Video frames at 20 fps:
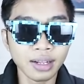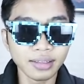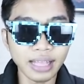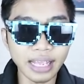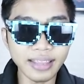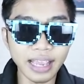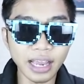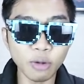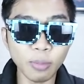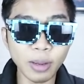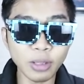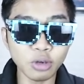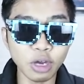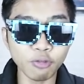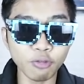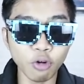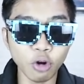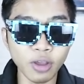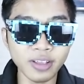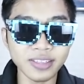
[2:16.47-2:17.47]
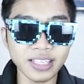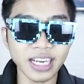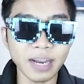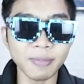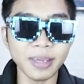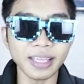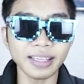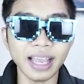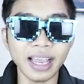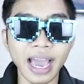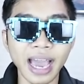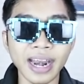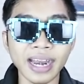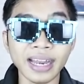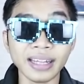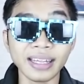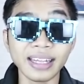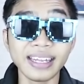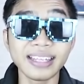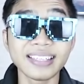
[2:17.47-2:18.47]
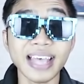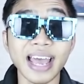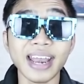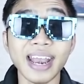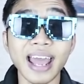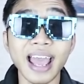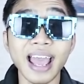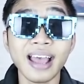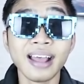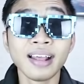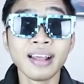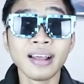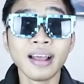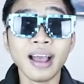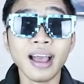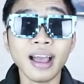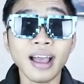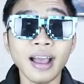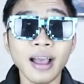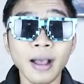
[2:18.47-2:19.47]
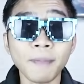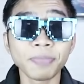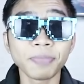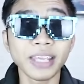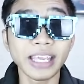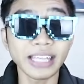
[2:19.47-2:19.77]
Dan jangan lupa juga follow Instagram kita Karena nanti di sana uh,